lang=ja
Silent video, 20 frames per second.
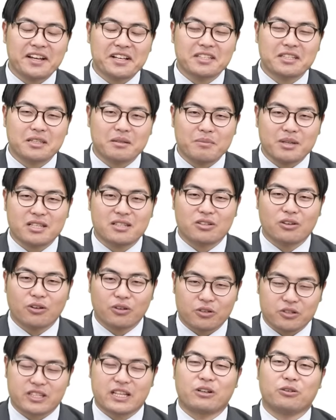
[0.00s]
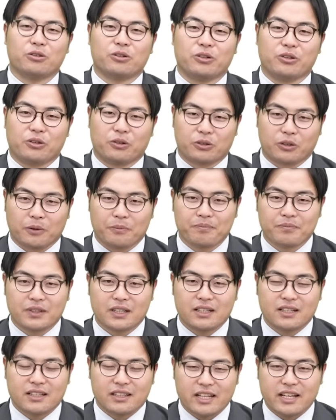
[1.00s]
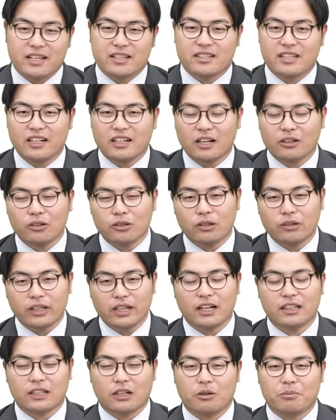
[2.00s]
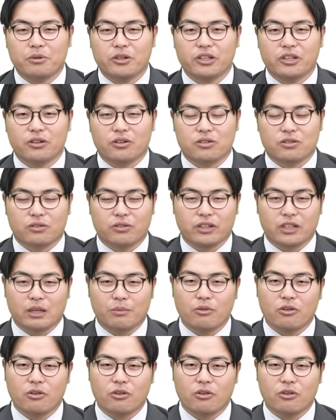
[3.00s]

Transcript: レスミスを防ぐということ。せっかく解き方の武器を揃えて